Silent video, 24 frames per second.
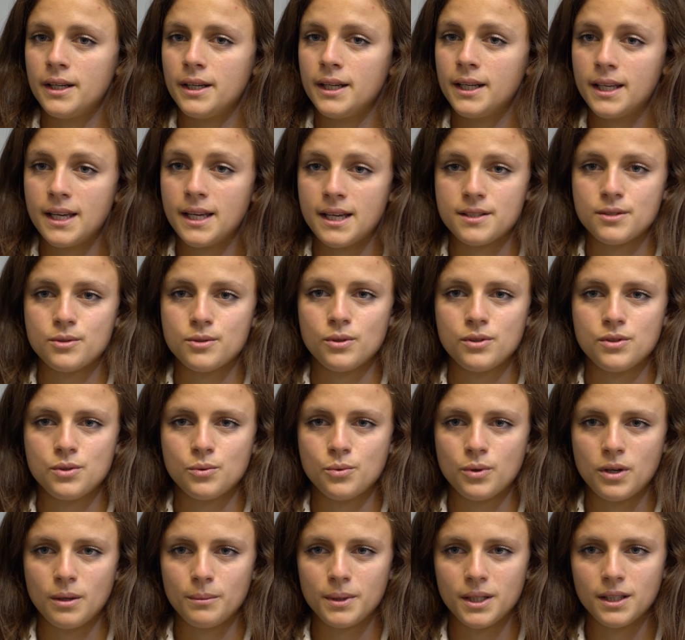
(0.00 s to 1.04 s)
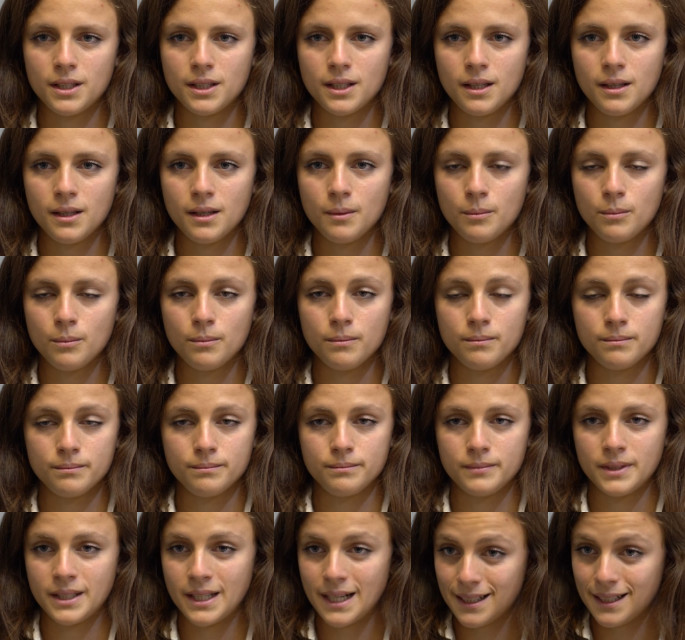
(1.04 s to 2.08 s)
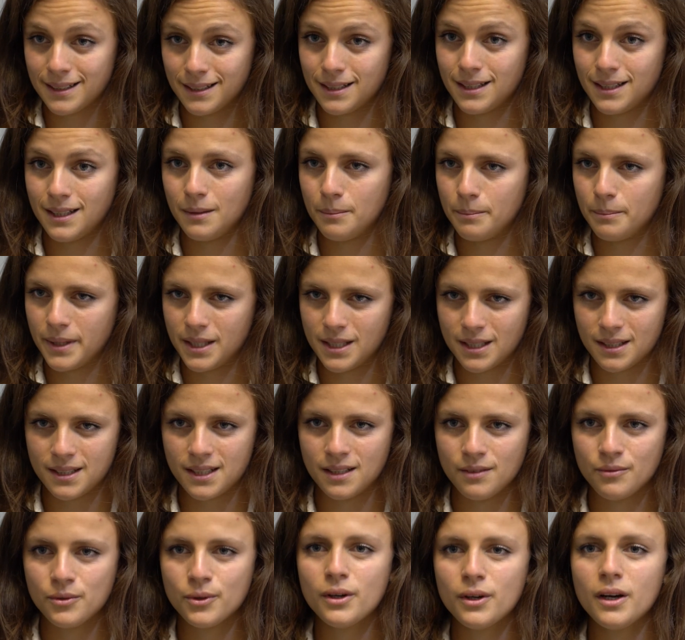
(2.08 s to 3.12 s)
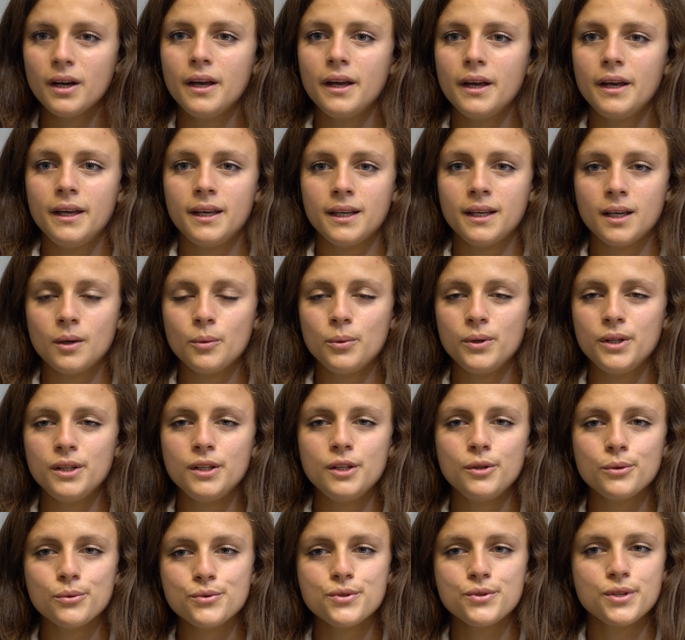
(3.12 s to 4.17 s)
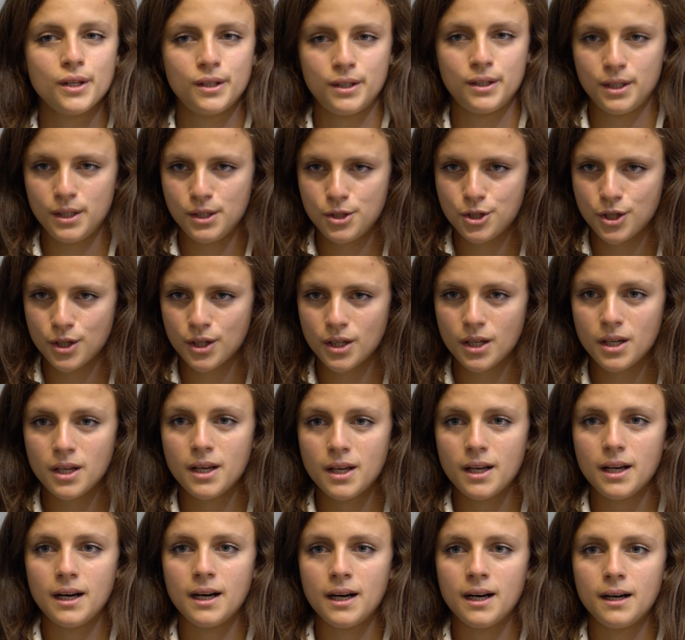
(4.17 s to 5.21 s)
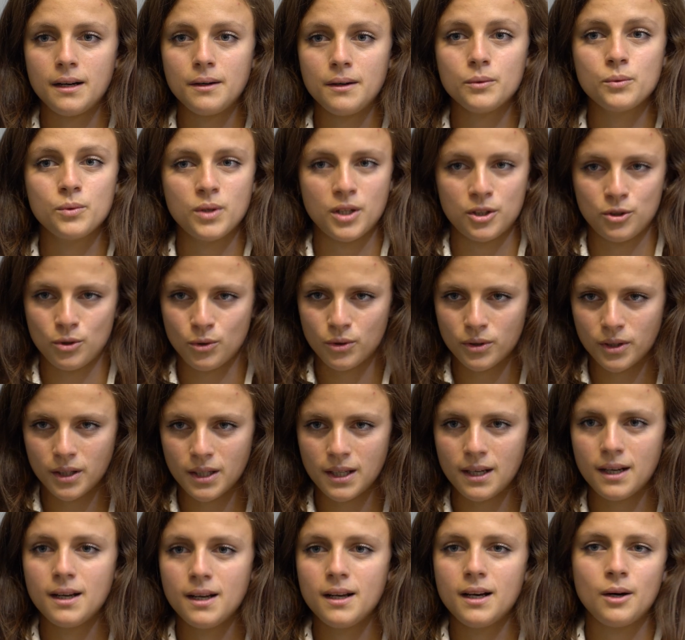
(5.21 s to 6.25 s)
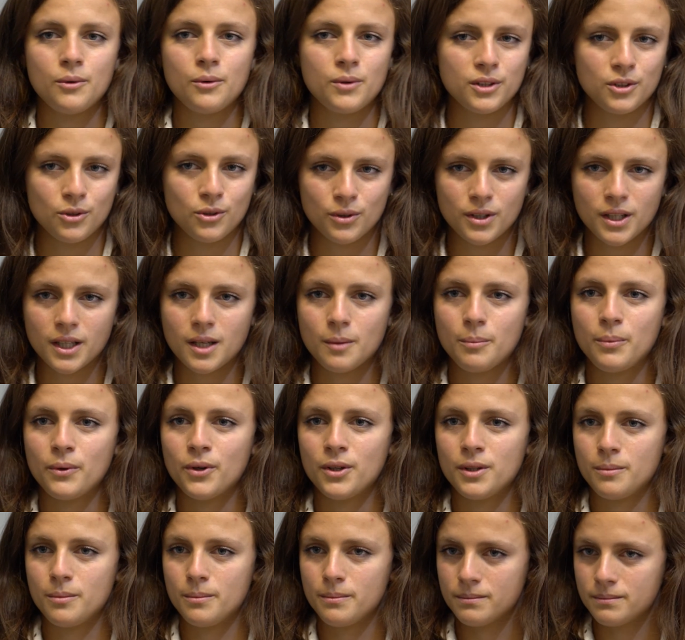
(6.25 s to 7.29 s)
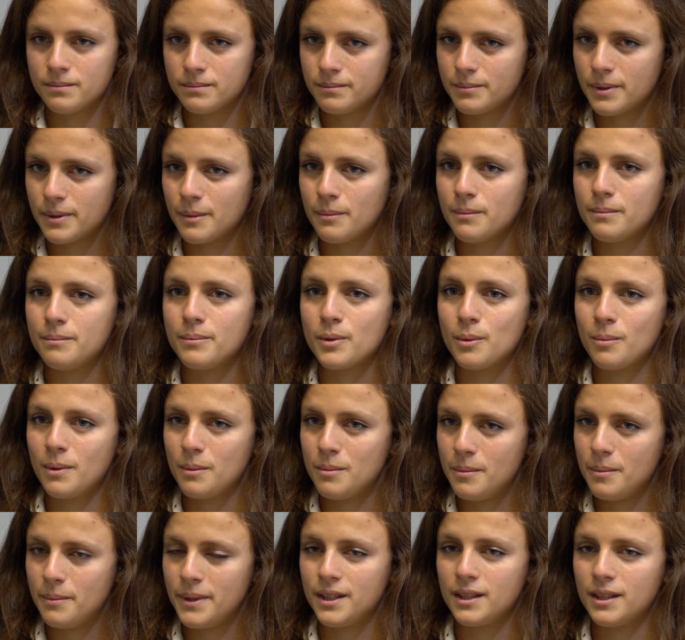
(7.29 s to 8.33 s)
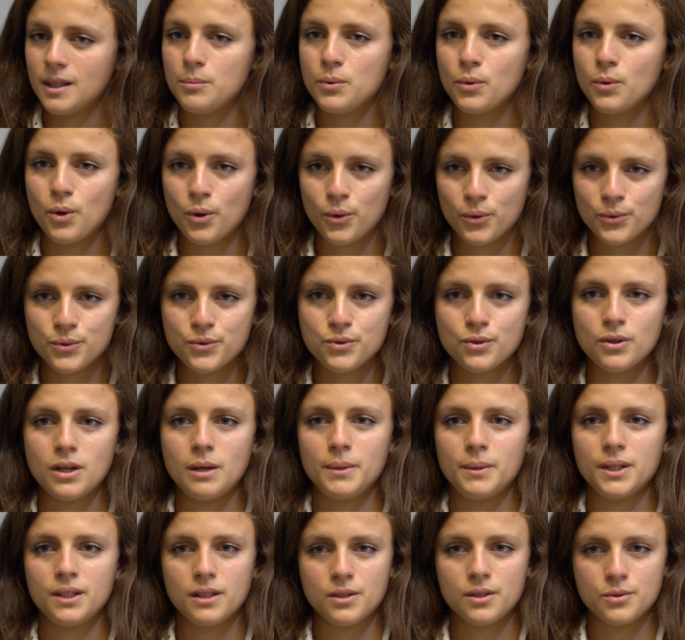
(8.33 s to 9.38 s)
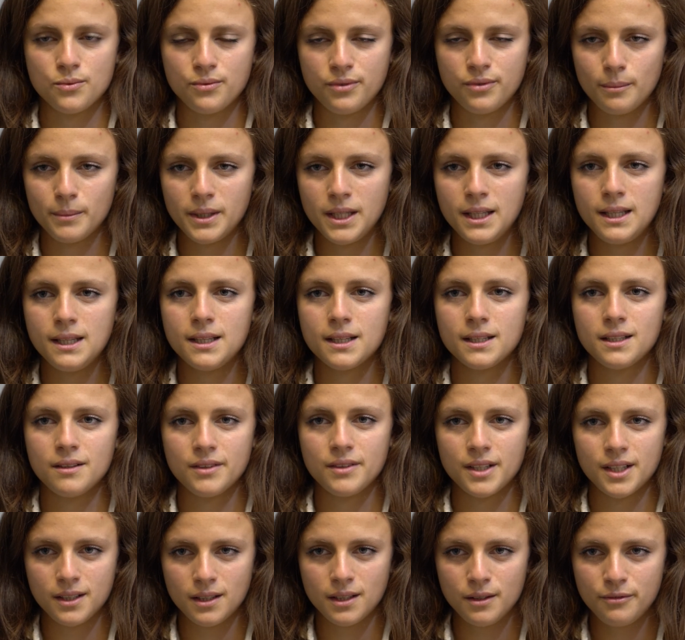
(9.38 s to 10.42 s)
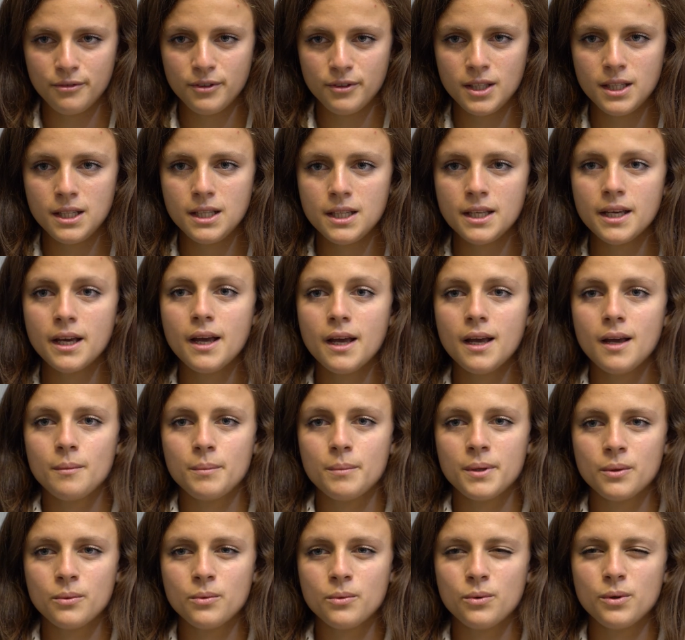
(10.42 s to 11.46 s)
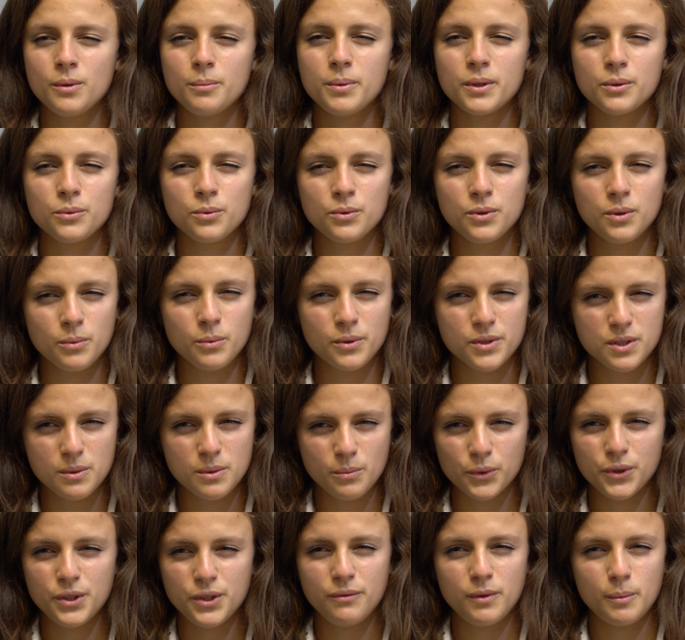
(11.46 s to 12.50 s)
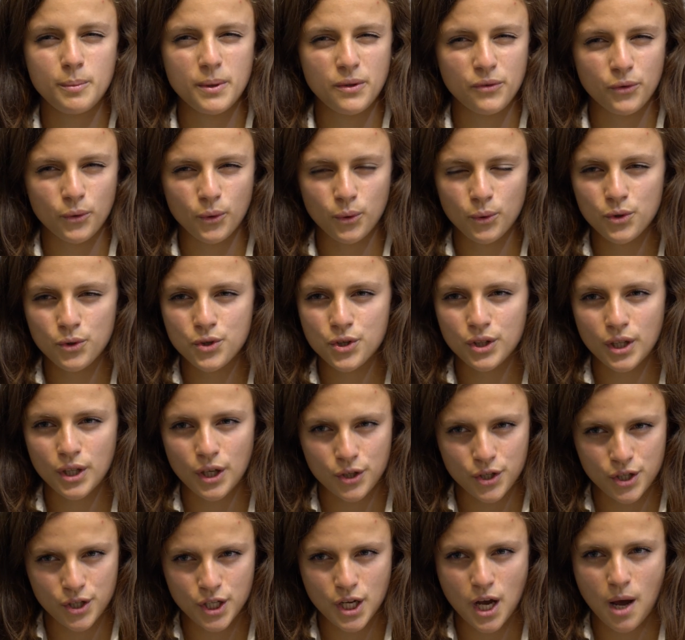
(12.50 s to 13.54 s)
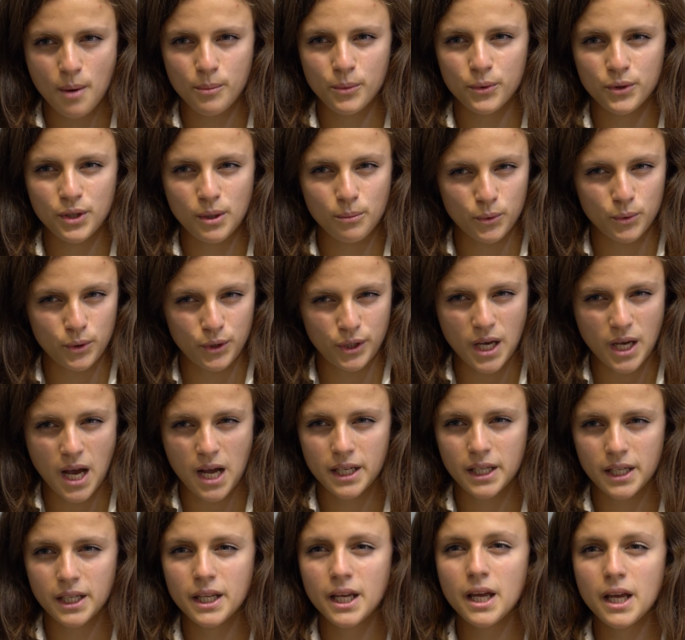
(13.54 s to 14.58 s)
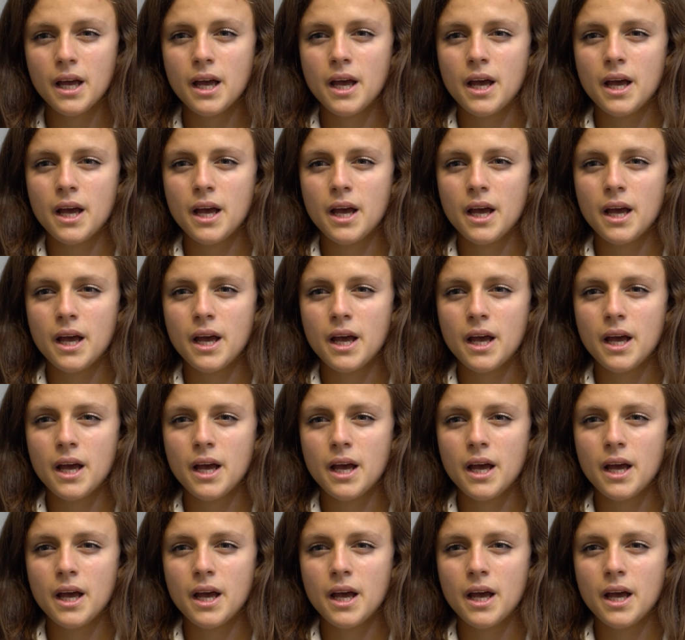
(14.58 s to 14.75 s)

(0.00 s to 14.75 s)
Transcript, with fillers: richiesto è sicuramente mm, grande e impegnativo e che quindi non si addice a una donna, a una donna che poi mh, probabilmente è più consona a mettere su famiglia, ad avere dei figli, per cui per tutti questi motivi penso che noi ci trasciniamo da molti anni,